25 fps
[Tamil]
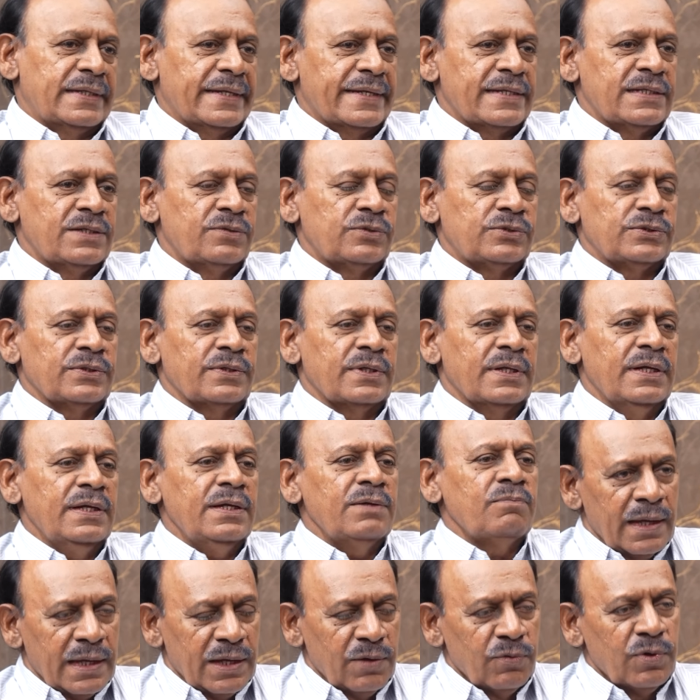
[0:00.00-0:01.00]
தெரிஞ்ச விஷயம்தான்
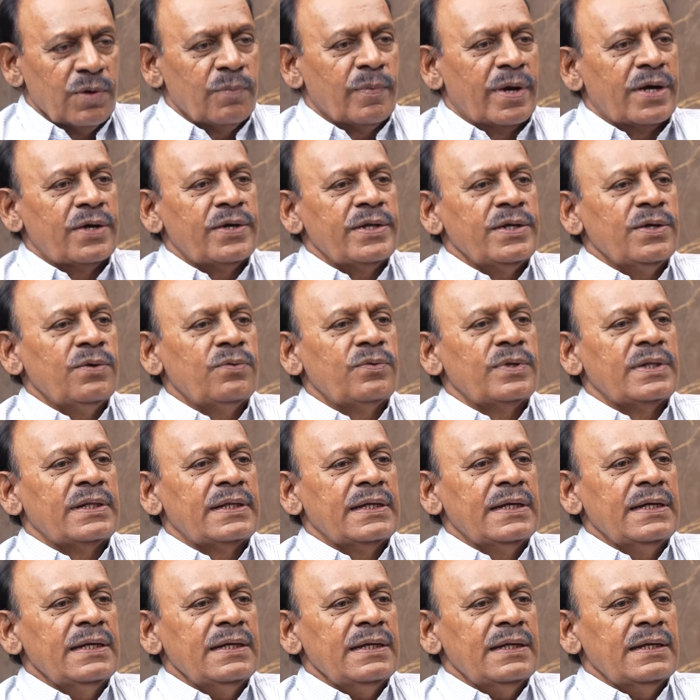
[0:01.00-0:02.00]
இவங்க மறுபடியும்
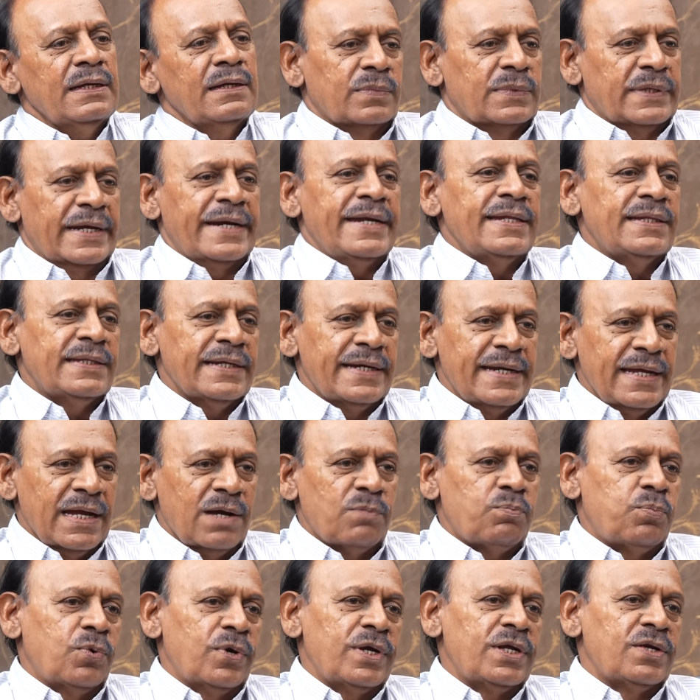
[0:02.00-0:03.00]
வந்து
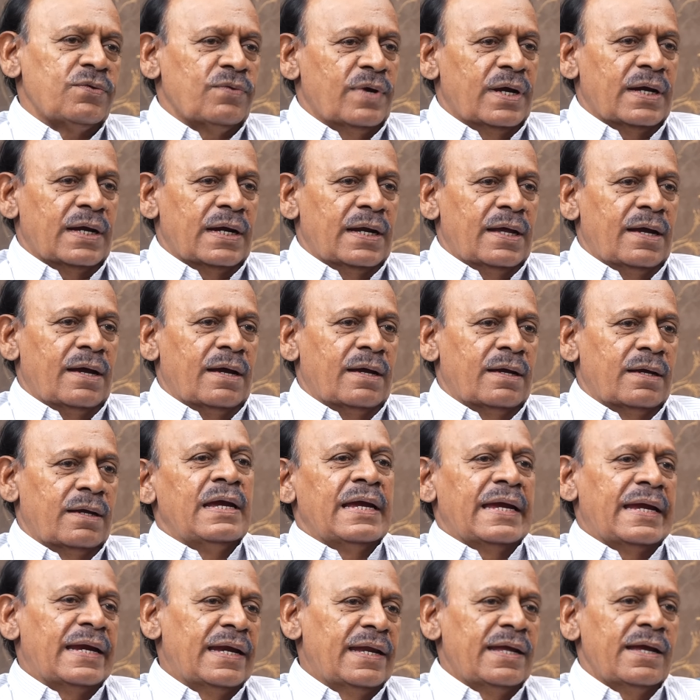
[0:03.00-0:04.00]
தனித்தனியாக போயிடுவாங்களா
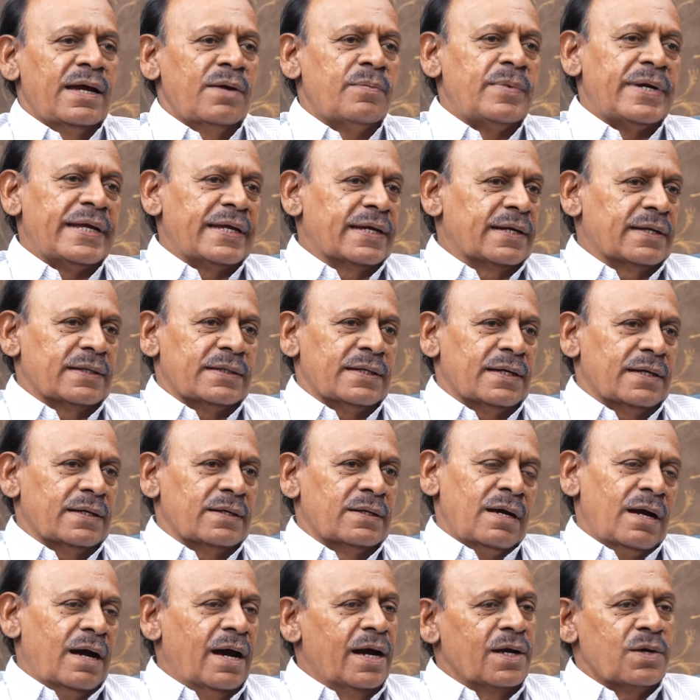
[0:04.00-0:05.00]
இல்லையா அப்படிங்கிறது தான்
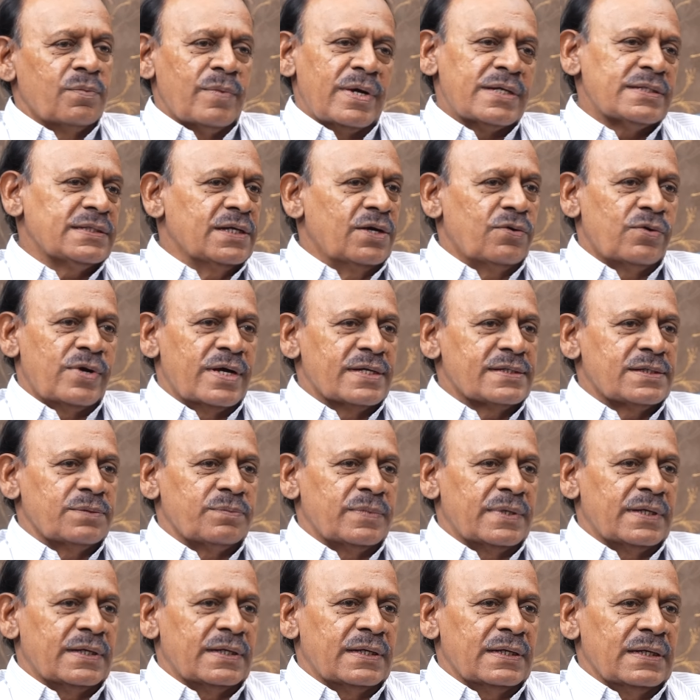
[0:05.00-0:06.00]
ஆறு மாதம் அவகாசம்
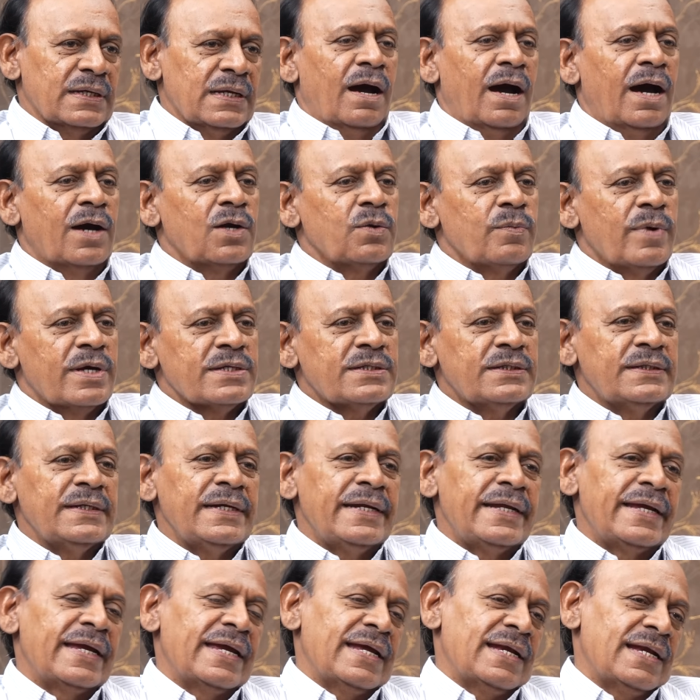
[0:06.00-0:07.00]
இருக்குது ஆறு
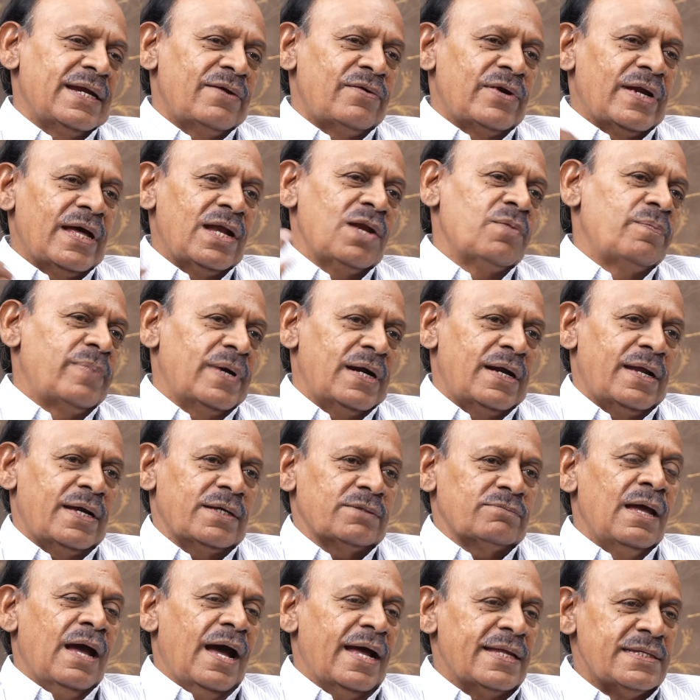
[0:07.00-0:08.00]
மாதத்தில் நீங்கள் என்ன வேணாலும் பண்ணலாம்
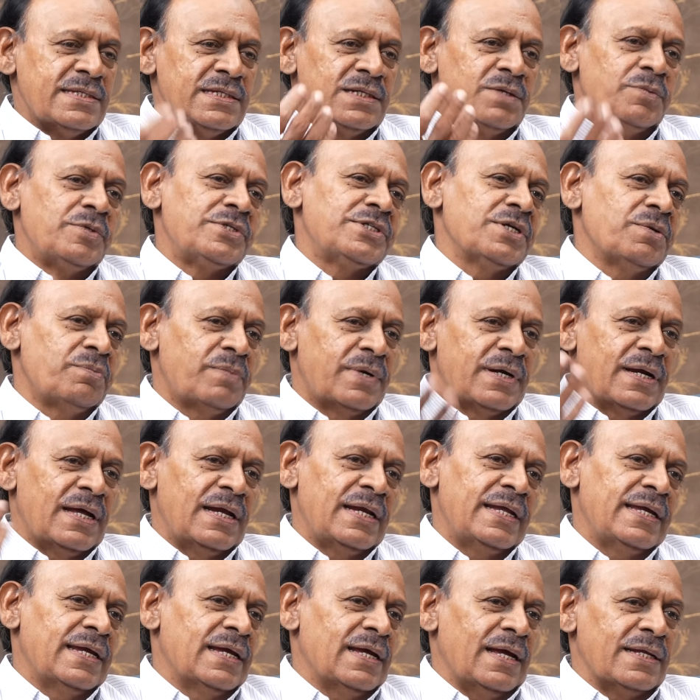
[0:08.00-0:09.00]
அஞ்சு நிமிஷம்
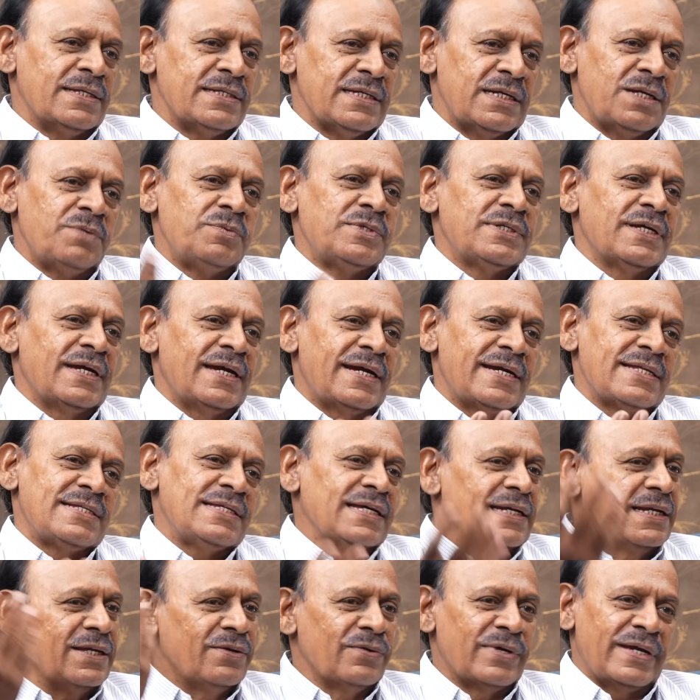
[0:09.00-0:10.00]
பண்ணாலே அஞ்சு நிமிஷம்
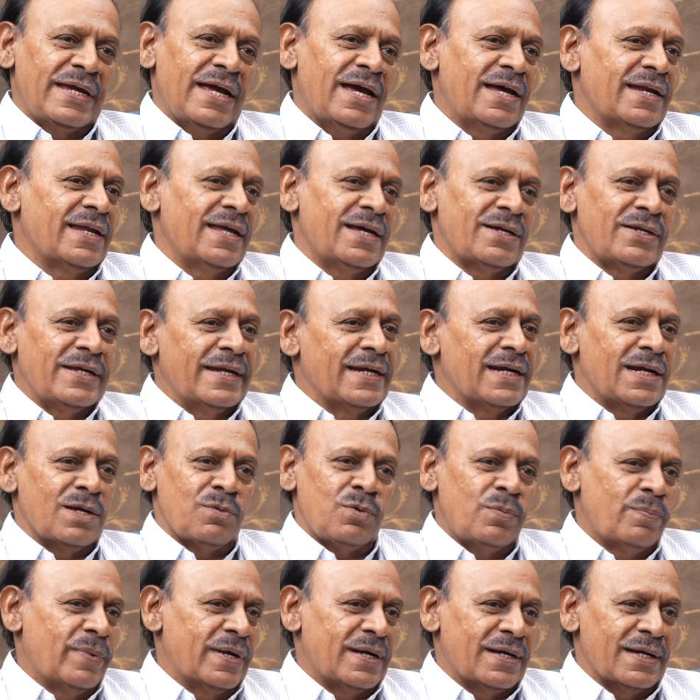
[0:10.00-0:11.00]
கிடைச்சாலே இவங்க யார் யார்
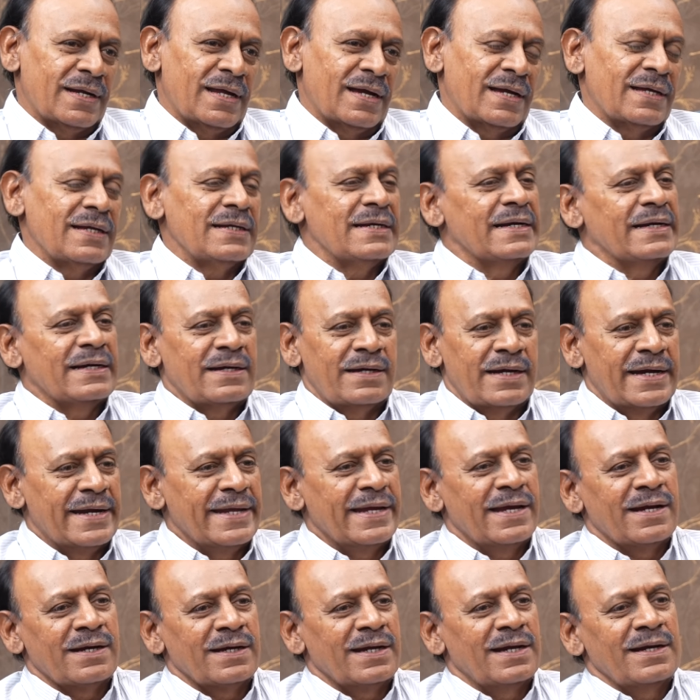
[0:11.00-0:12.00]
என்னென்னமோ பண்ணுறாங்க
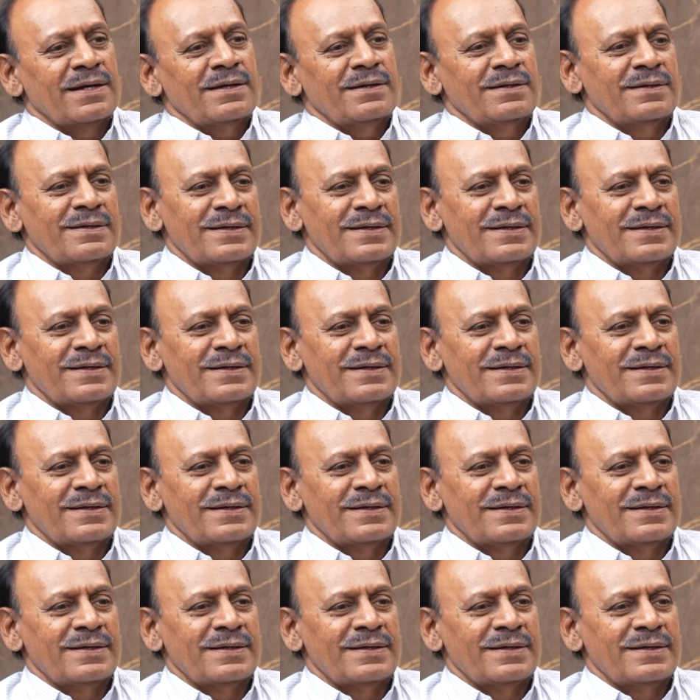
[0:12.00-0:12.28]
நடிகன்கள்